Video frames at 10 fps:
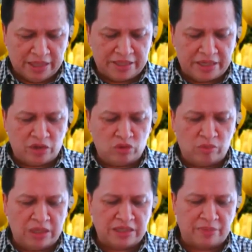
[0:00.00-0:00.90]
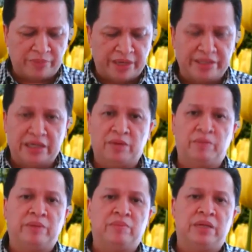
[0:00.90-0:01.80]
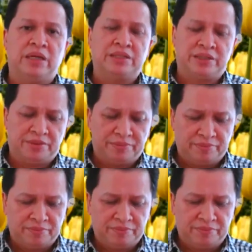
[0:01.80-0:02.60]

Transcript: Ayat yang ke-12 sampai ayat yang ke-14.